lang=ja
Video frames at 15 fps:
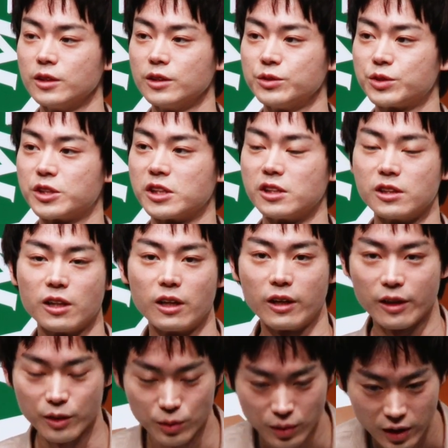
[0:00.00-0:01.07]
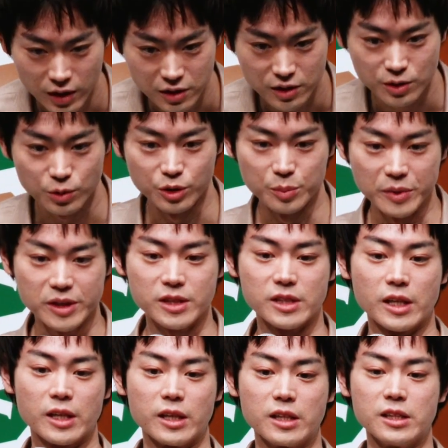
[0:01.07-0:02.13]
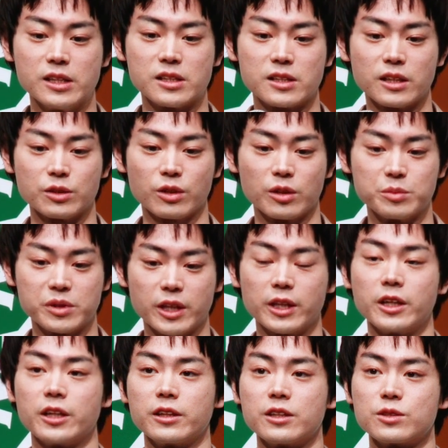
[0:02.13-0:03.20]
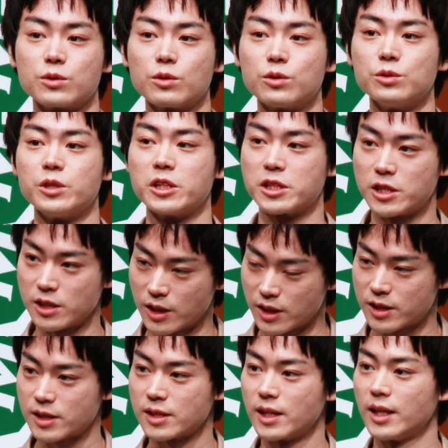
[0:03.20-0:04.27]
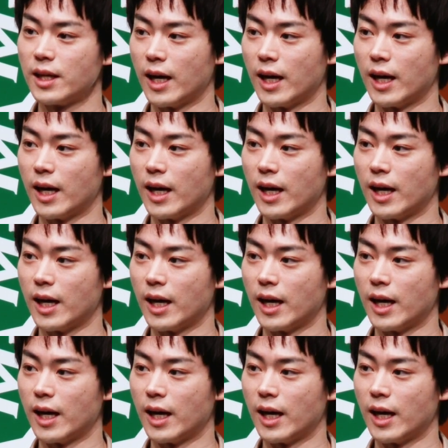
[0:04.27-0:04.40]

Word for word: 不思議な縁を感じております、えー、いいスタートが迎えられてすごく嬉しいです。